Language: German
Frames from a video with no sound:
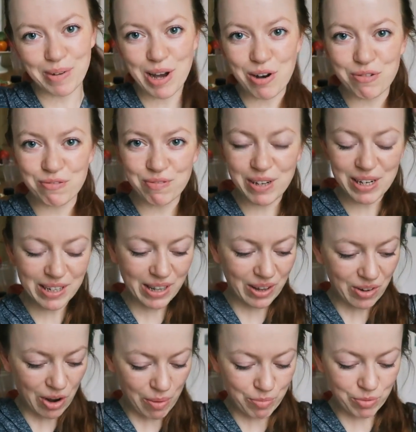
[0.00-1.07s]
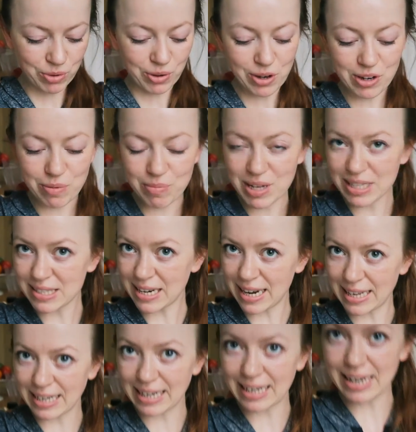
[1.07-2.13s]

Laufen wiedergekommen und gönne mir jetzt einen